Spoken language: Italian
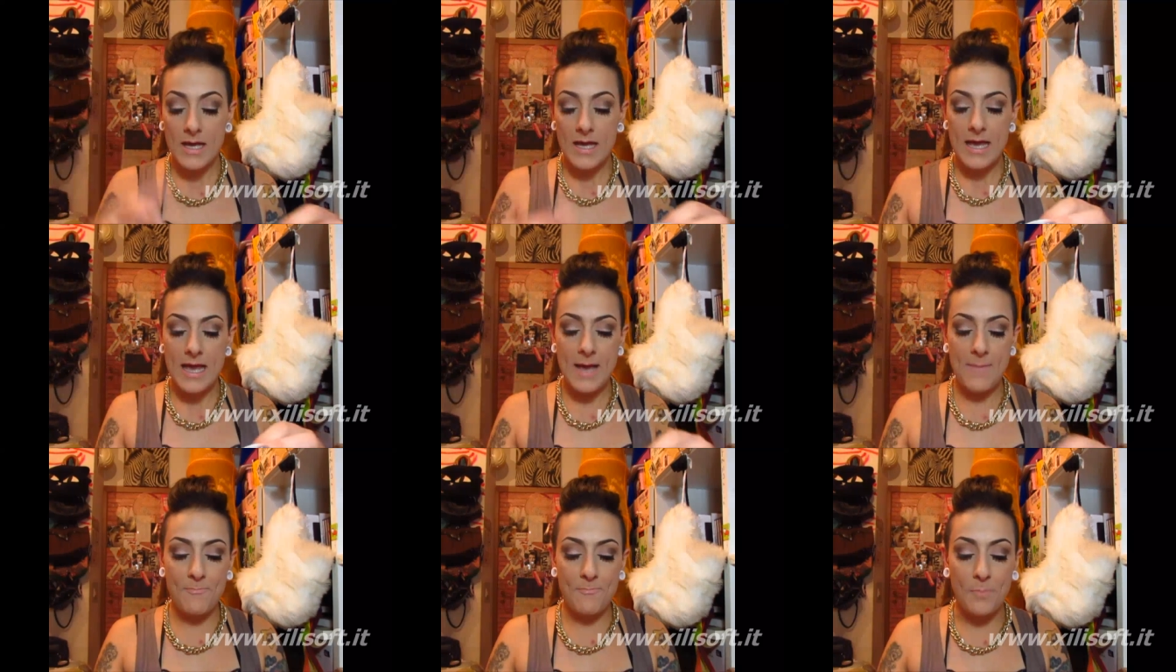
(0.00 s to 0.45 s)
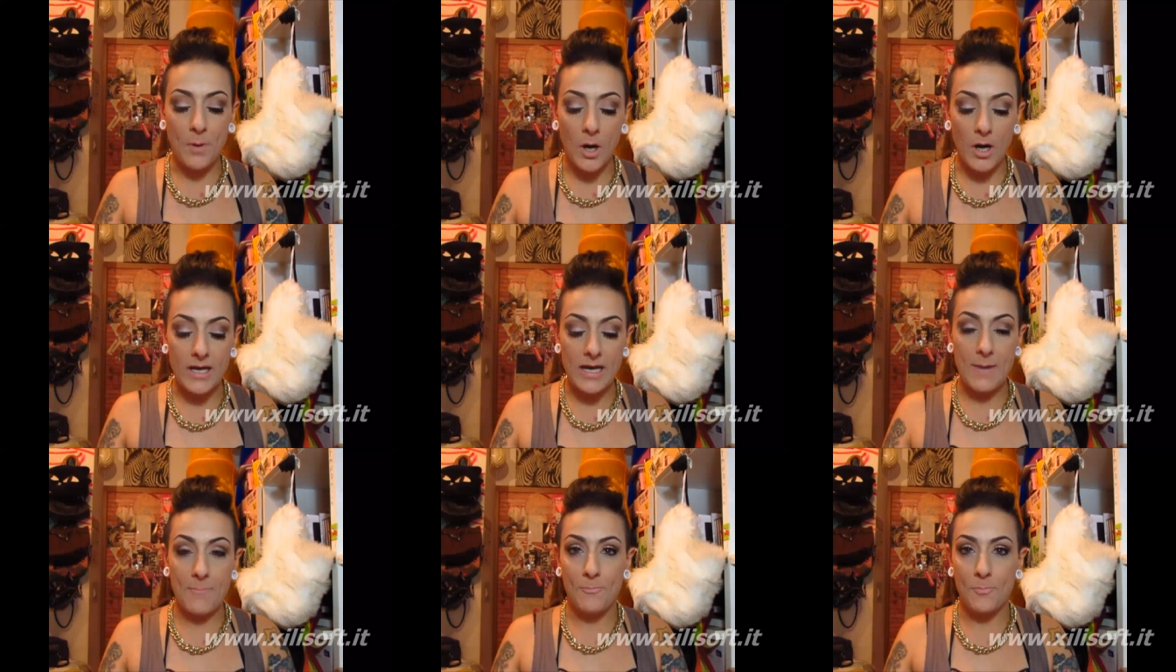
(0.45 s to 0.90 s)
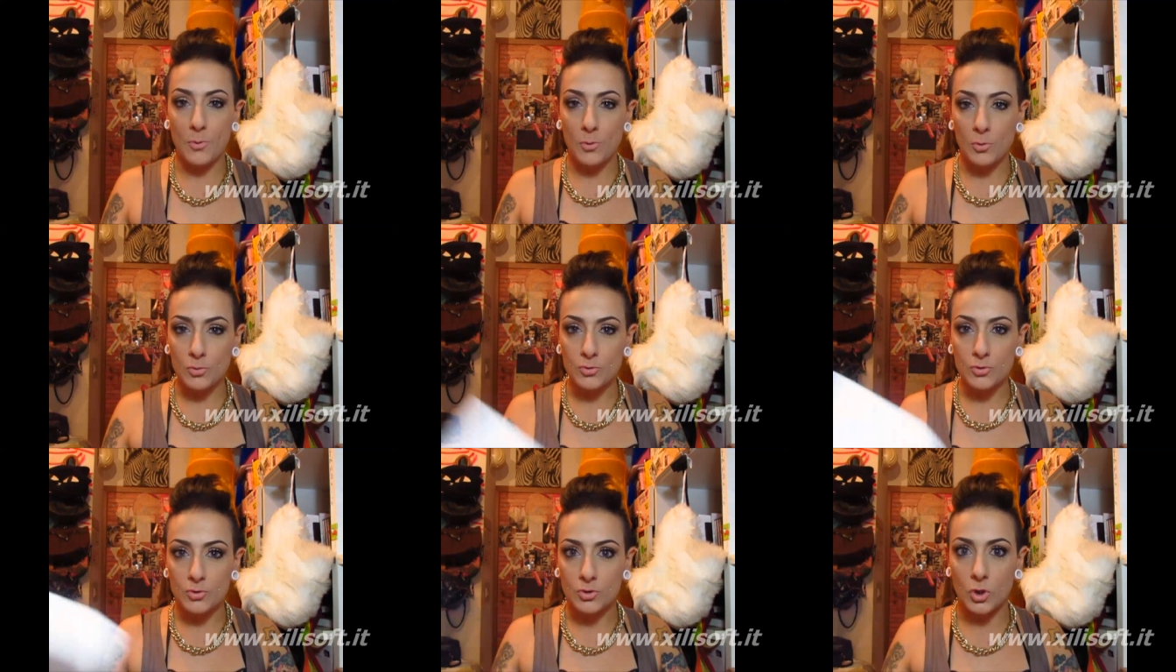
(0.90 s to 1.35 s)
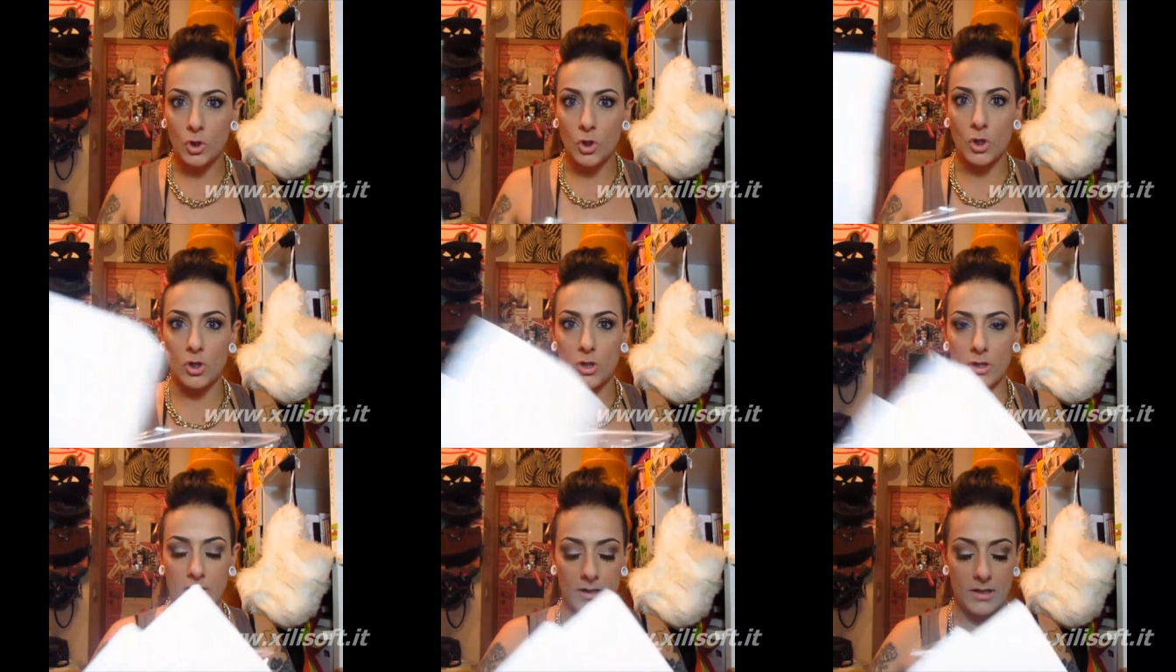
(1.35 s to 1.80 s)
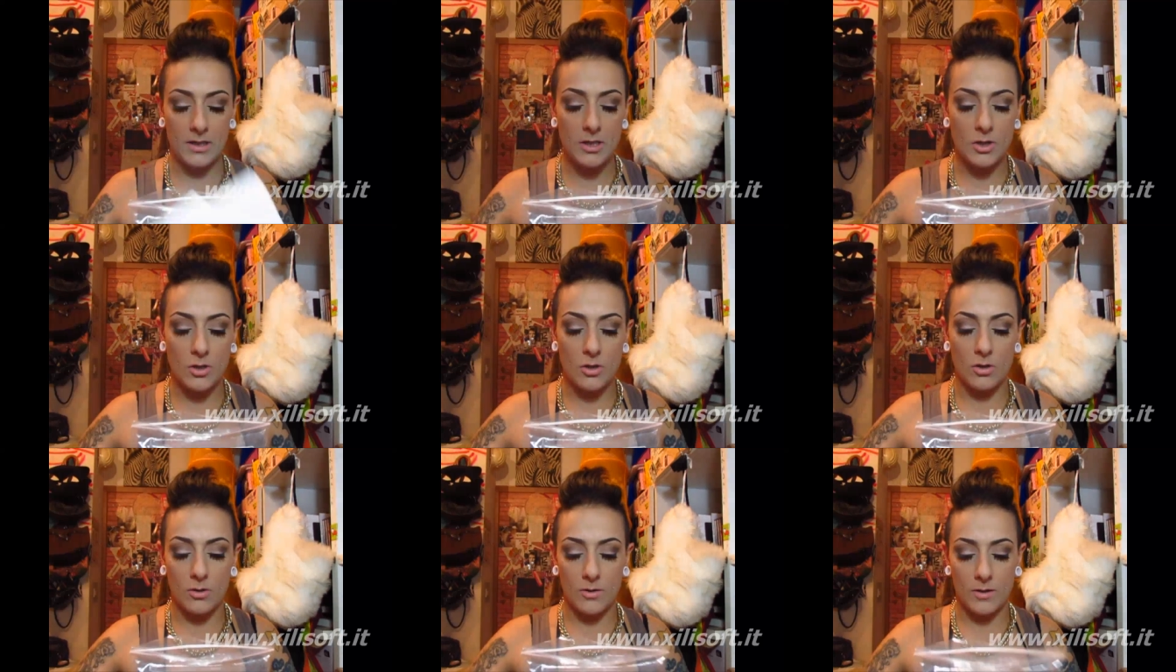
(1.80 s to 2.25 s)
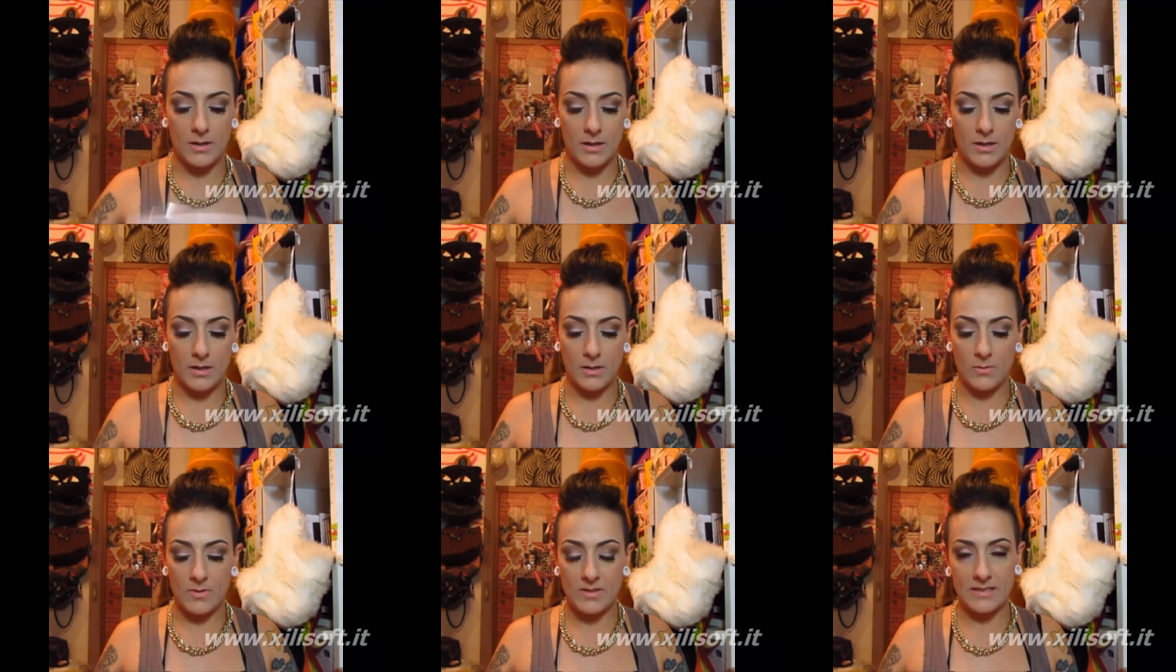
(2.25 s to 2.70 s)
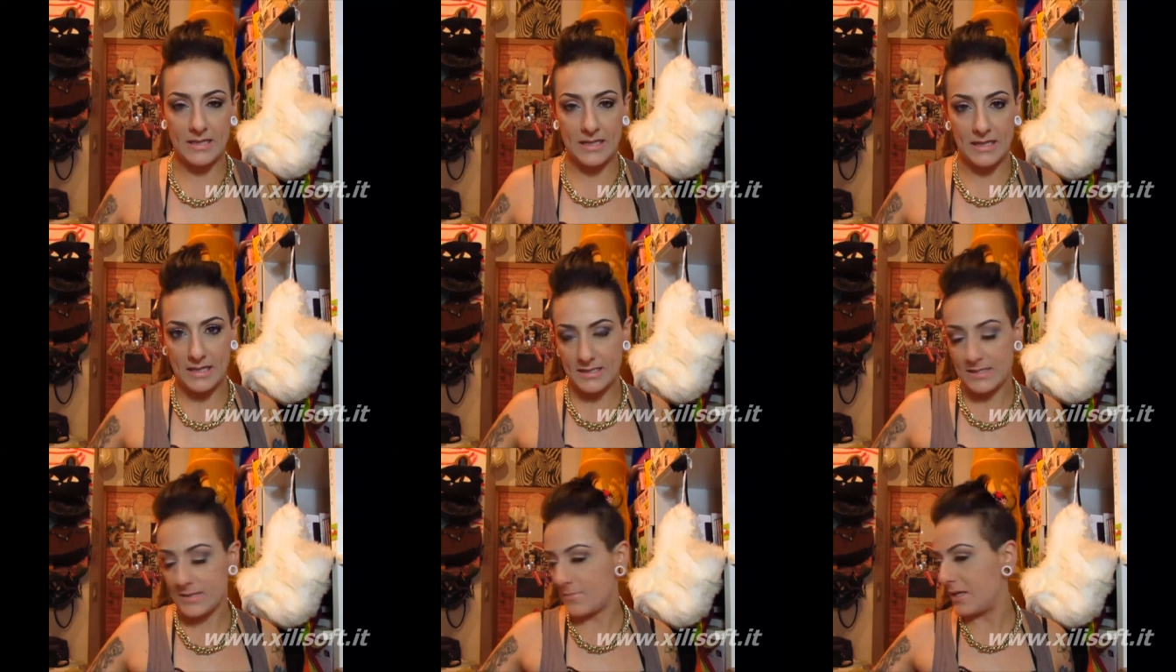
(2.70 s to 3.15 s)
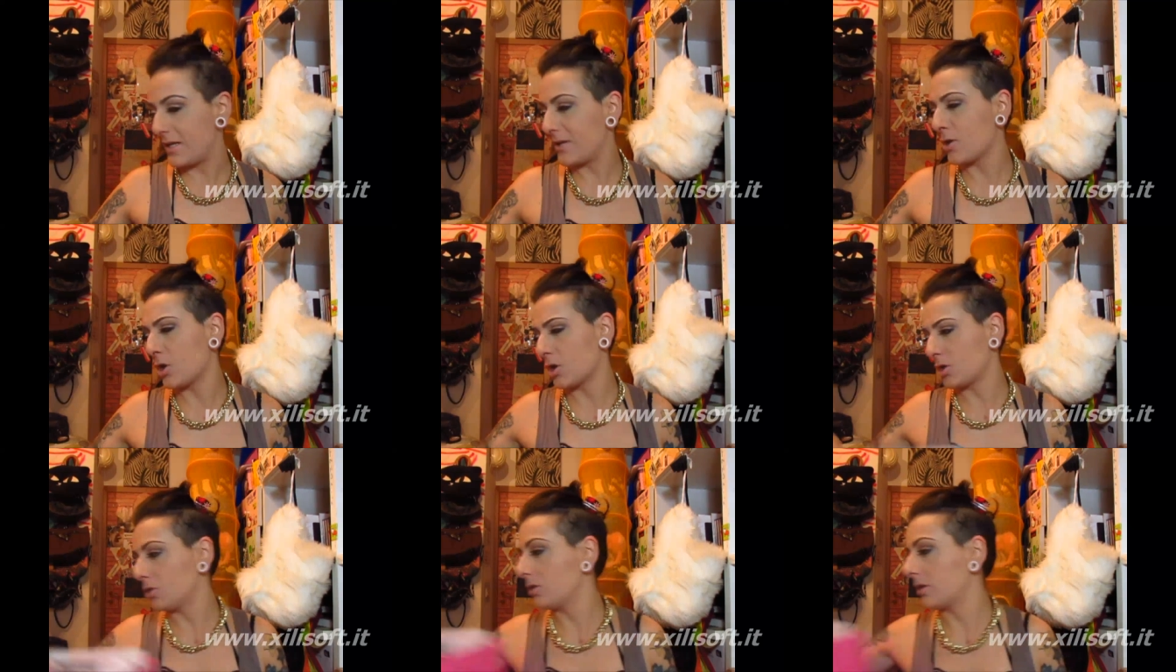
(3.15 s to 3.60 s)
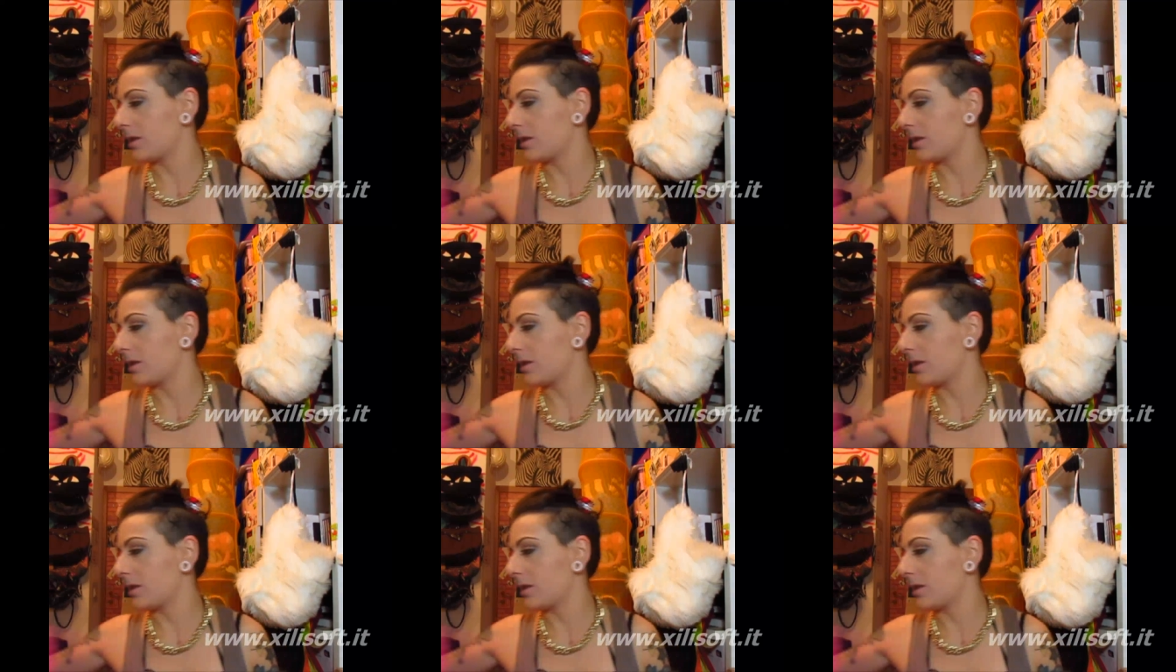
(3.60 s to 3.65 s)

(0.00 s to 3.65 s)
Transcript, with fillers: e poi appunto io eh, questa ragazza me la ricordo